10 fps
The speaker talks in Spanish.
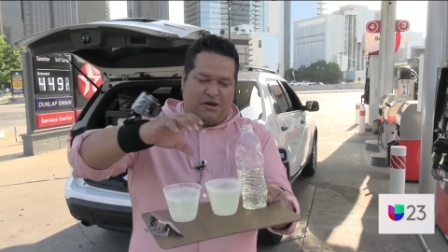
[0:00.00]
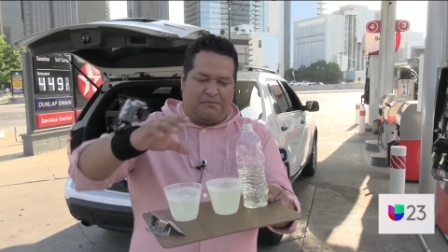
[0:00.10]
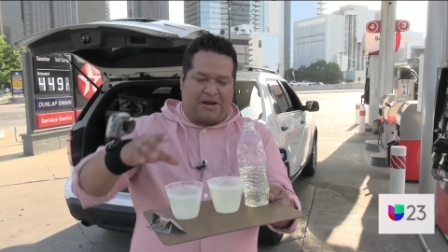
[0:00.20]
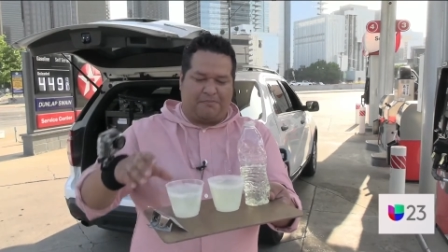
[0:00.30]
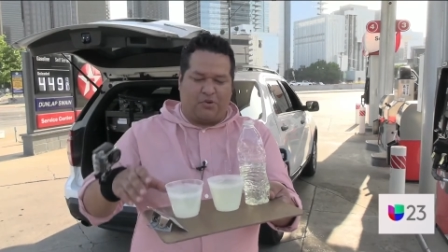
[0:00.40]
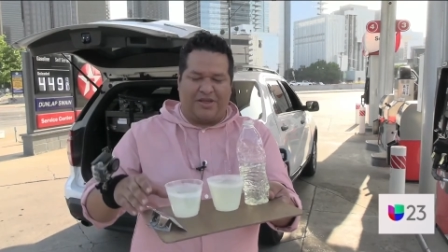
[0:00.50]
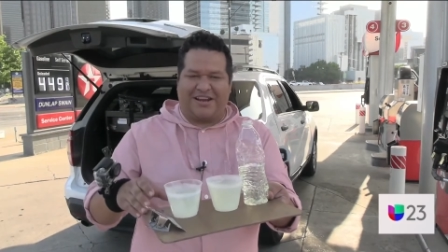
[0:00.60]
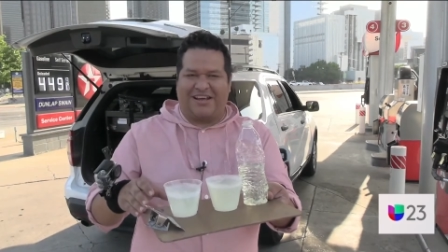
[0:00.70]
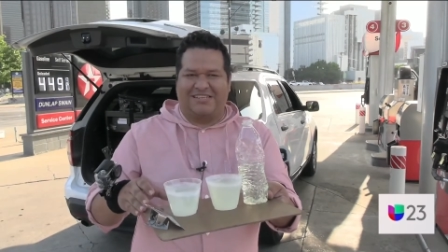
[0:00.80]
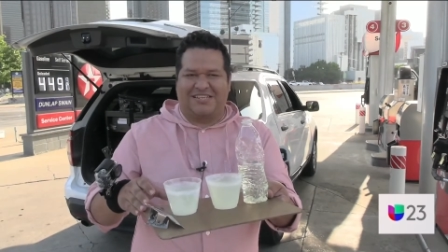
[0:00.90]
para
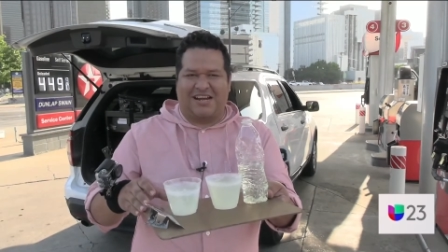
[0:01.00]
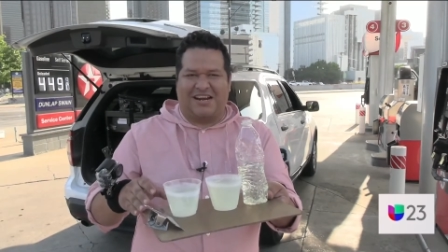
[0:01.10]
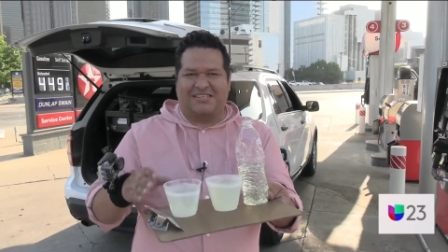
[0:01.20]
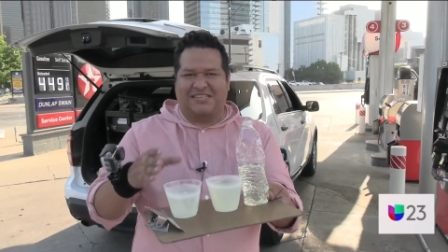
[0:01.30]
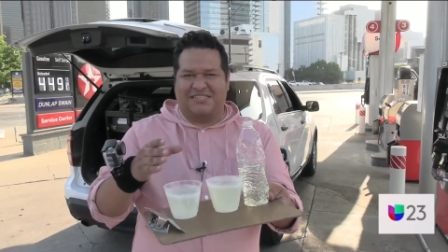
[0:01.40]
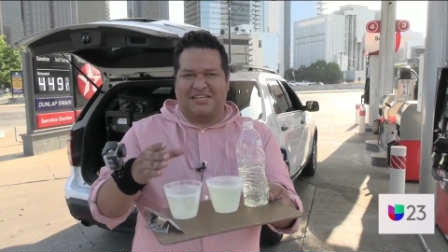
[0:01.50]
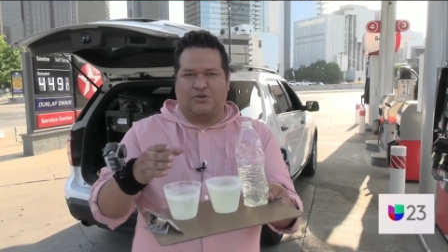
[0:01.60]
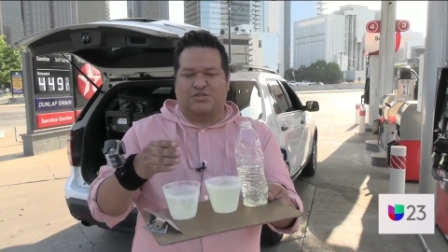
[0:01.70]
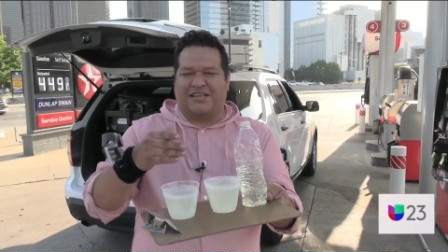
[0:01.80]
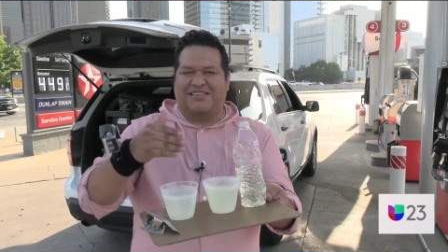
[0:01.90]
poder echarla. Es decir, que
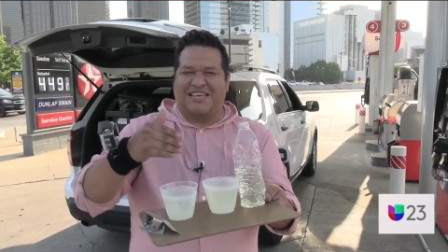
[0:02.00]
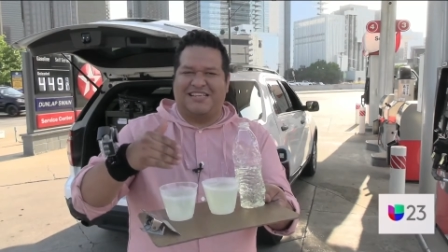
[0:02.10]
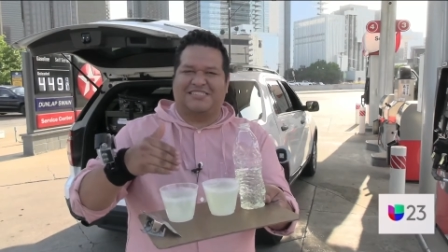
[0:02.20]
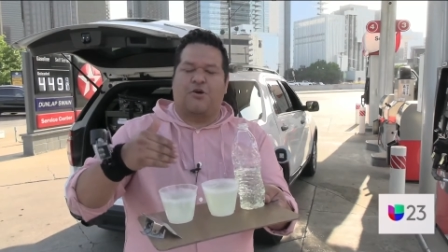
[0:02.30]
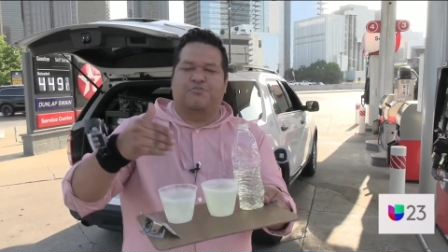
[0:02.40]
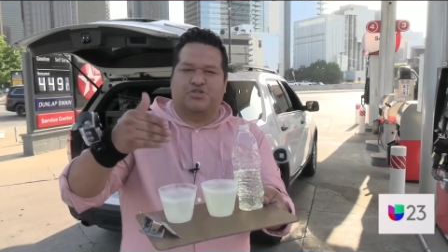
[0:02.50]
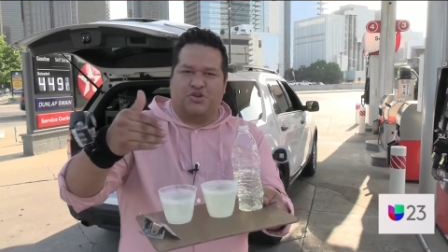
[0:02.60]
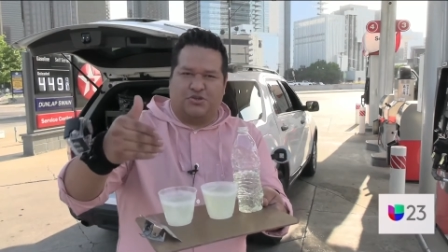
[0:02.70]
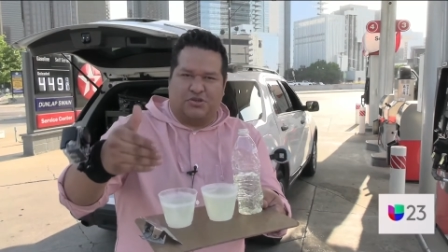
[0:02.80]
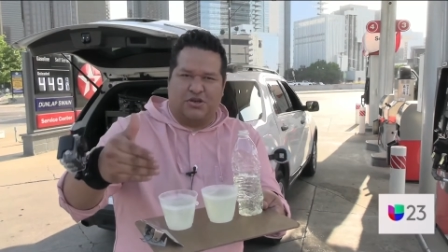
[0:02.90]
usted tiene esta
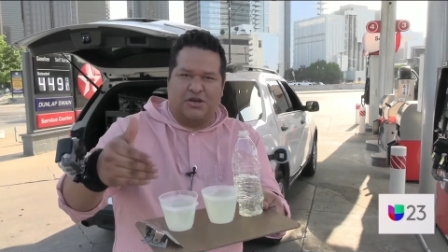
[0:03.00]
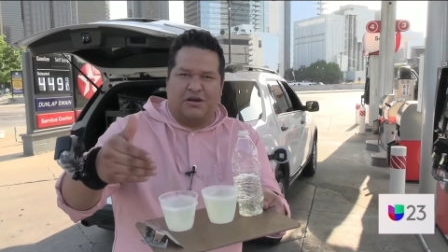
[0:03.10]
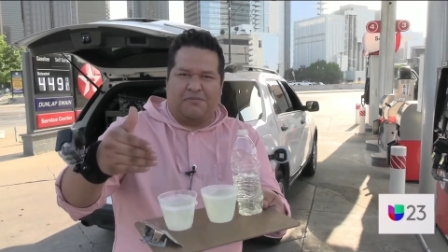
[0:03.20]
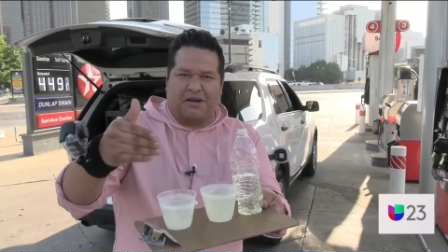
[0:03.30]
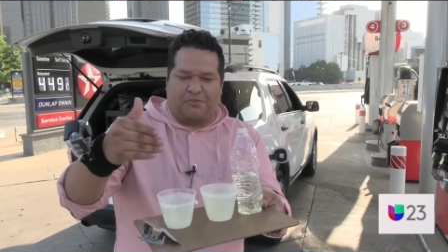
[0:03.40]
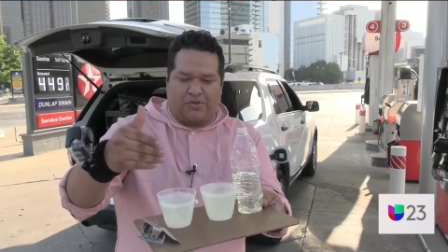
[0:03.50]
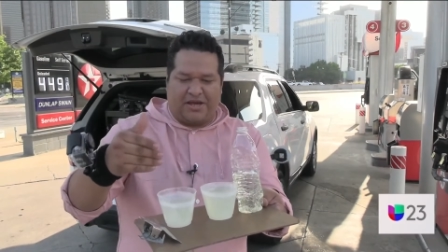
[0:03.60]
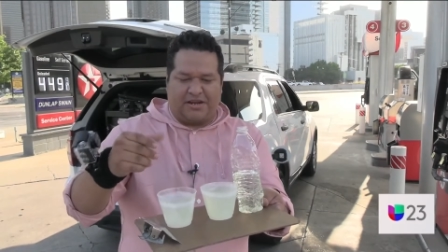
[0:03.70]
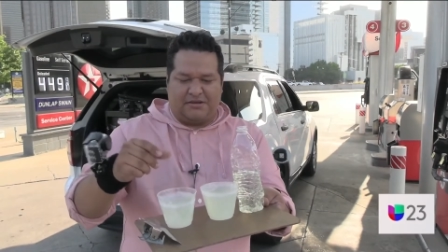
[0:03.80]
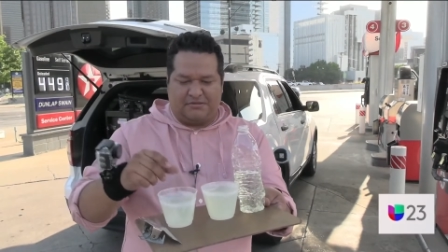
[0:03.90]
opción para
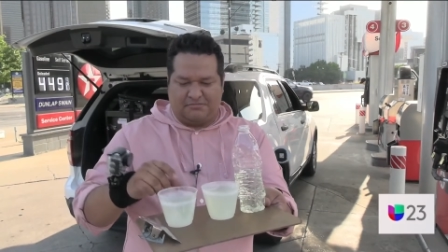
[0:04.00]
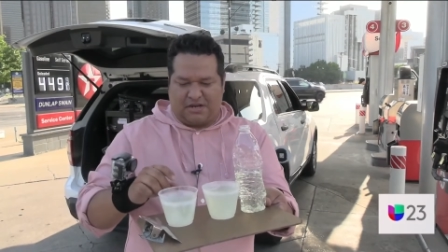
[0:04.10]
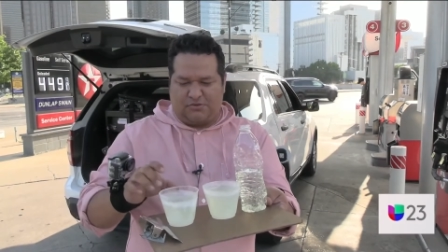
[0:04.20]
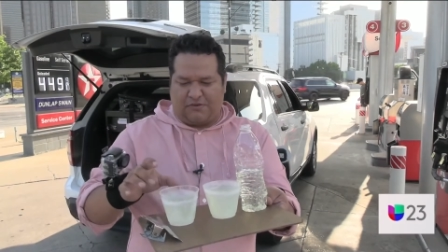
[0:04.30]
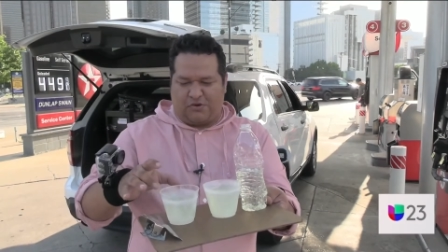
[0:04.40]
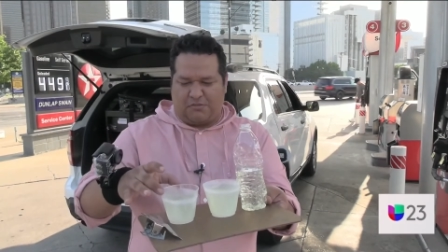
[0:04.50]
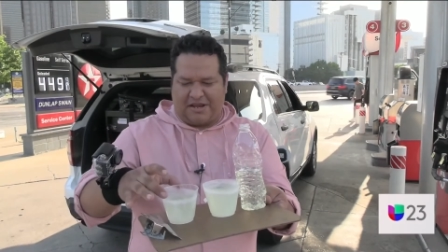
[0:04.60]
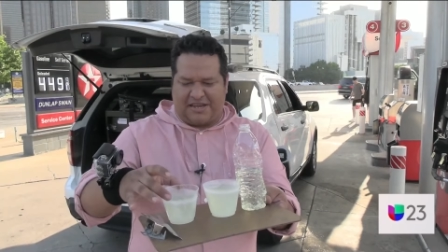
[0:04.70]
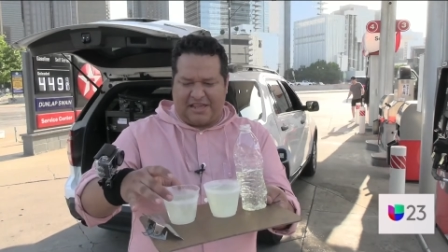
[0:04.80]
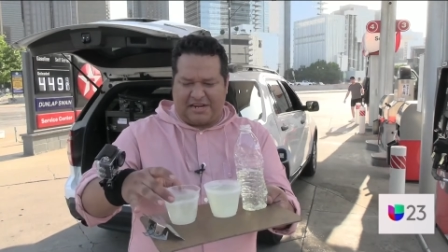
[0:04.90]
poder de alguna forma
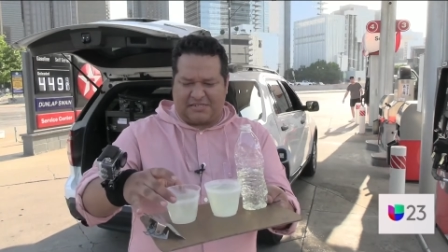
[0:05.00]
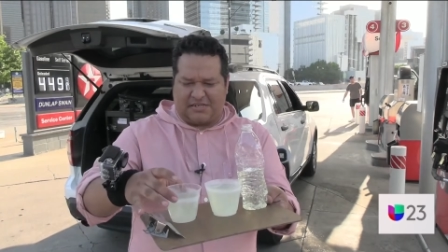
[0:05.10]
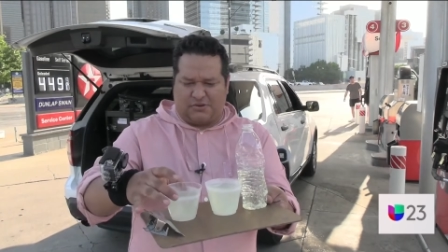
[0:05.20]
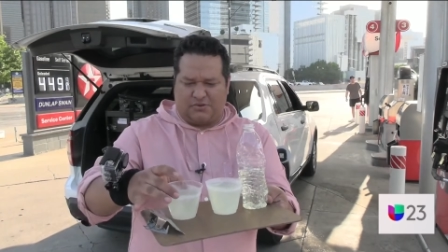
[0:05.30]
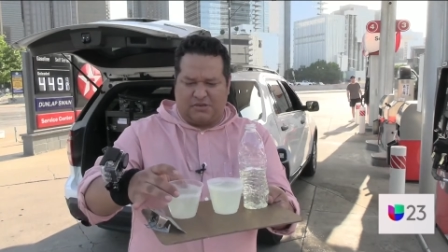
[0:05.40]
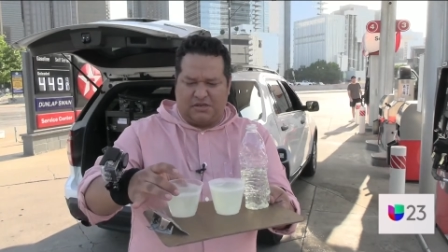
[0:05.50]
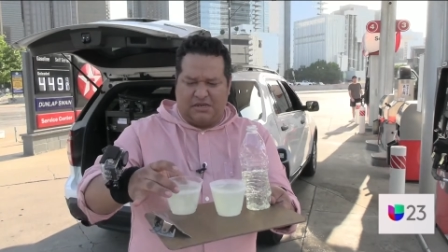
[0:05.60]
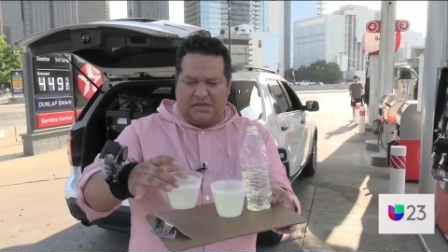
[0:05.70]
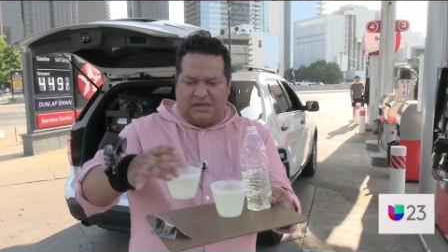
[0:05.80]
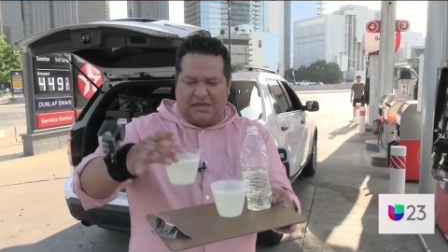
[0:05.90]
quedarse con
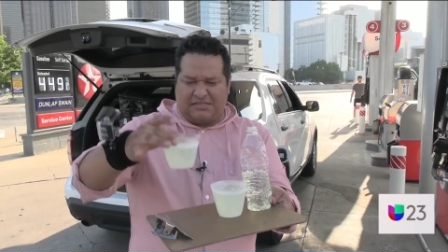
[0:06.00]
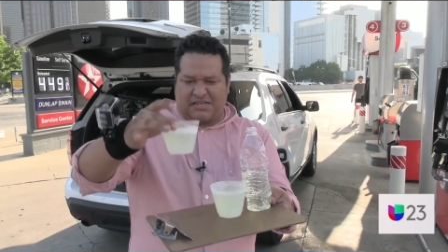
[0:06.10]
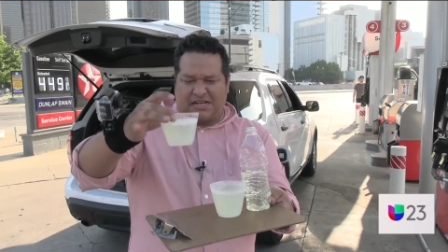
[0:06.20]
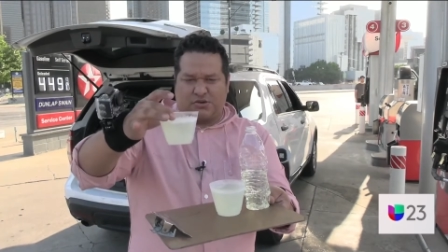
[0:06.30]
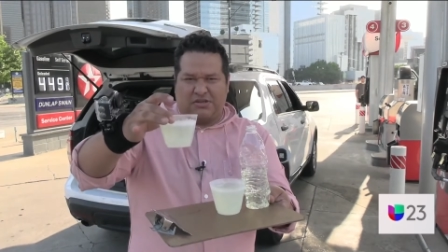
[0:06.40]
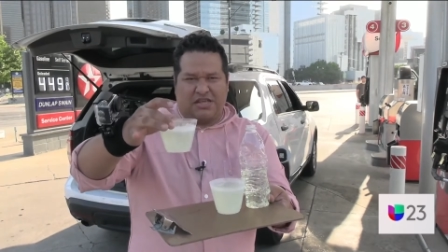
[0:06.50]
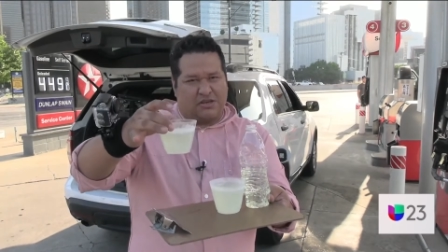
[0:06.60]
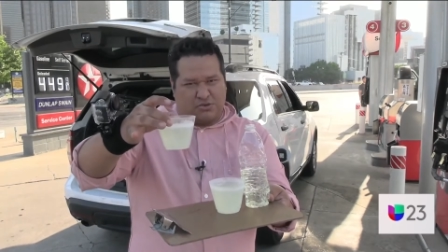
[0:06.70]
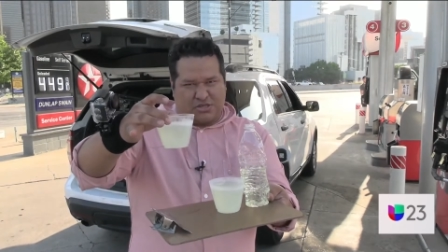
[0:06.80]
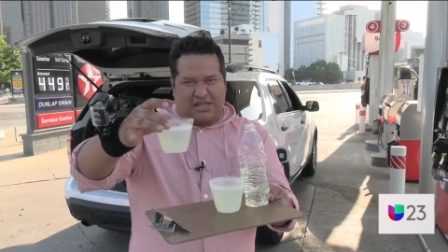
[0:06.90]
esta gasolina
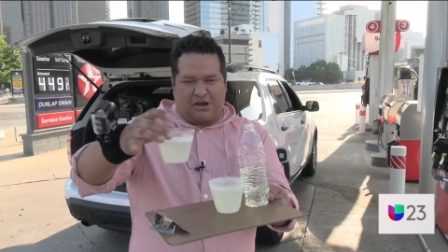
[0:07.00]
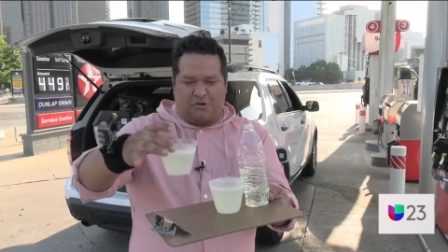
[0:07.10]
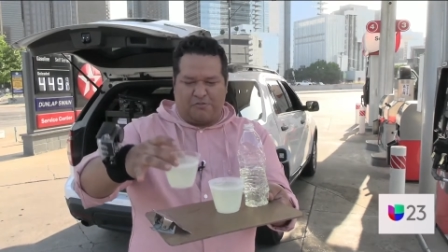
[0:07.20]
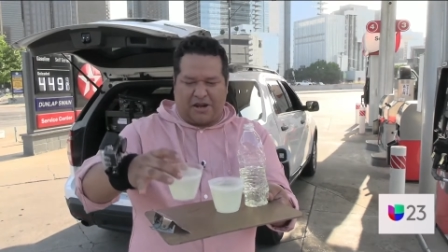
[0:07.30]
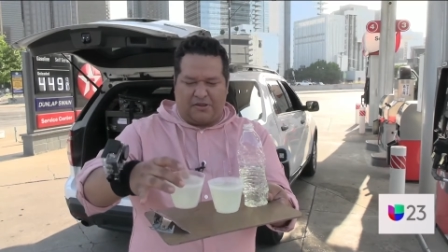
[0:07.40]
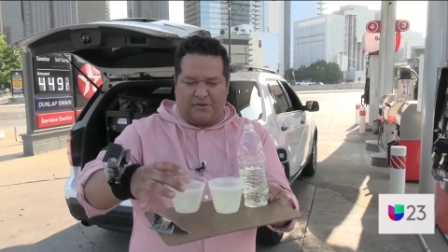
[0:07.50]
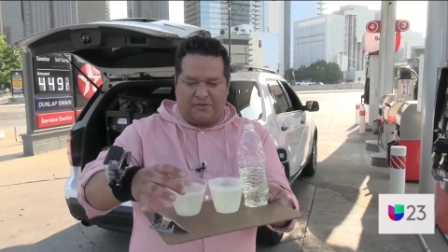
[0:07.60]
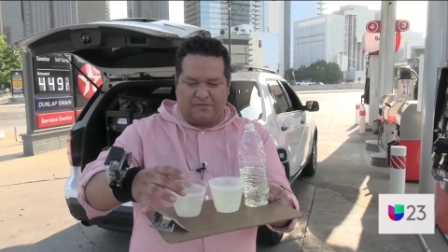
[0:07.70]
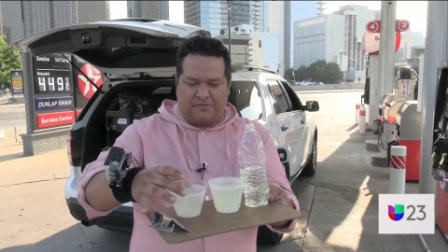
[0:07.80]
que usted ha comprado